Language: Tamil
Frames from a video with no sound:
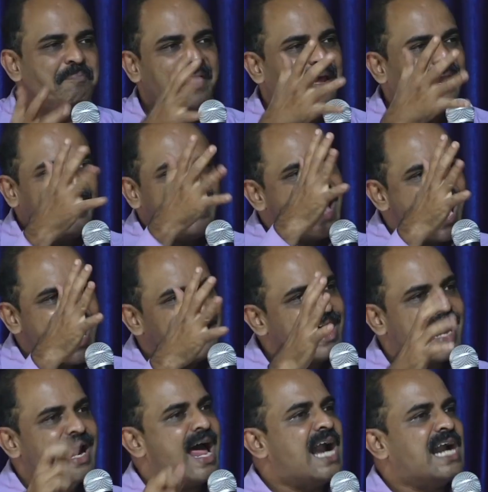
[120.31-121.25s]
பெரிய
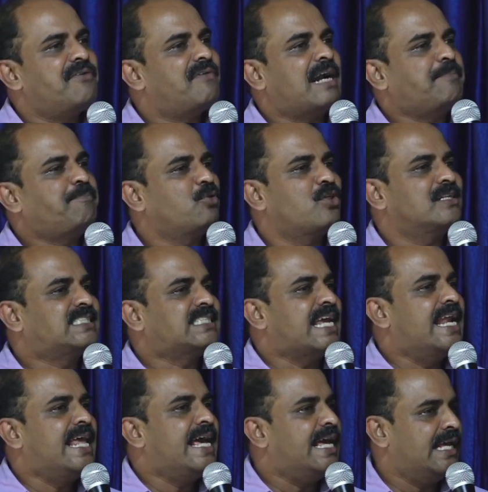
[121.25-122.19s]
ஆள்னால ஆண்டவர் அற்புதம்
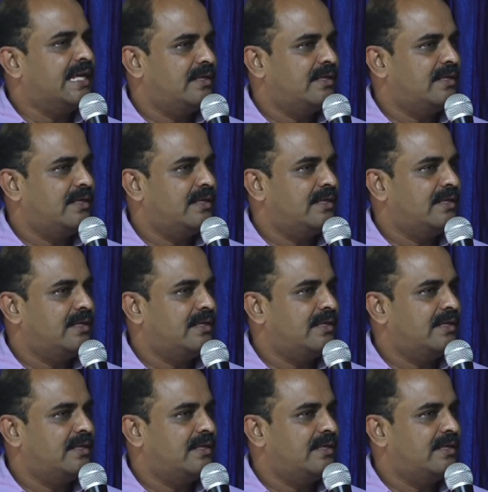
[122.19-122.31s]
செய்யல